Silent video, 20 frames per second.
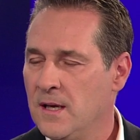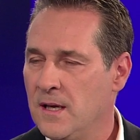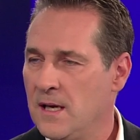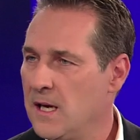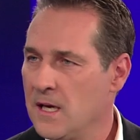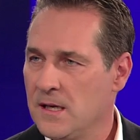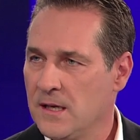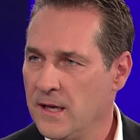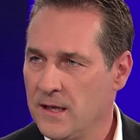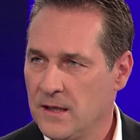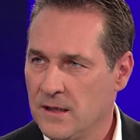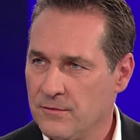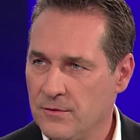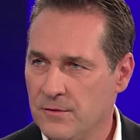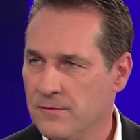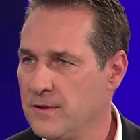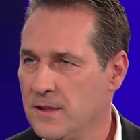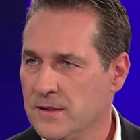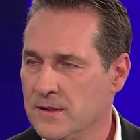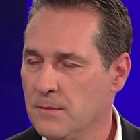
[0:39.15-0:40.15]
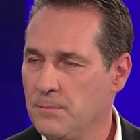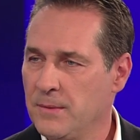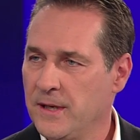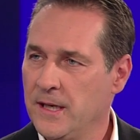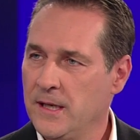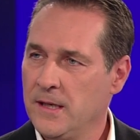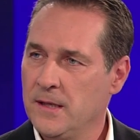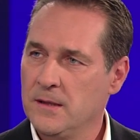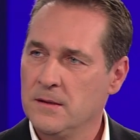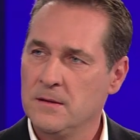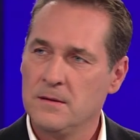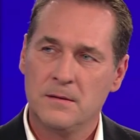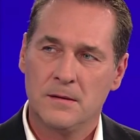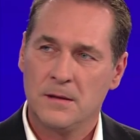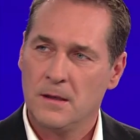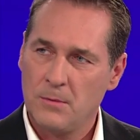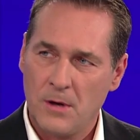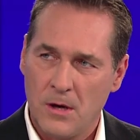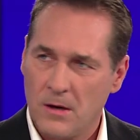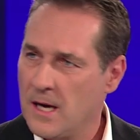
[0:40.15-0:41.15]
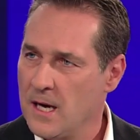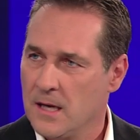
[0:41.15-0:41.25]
Anhänger von Van der Bellen, aber auch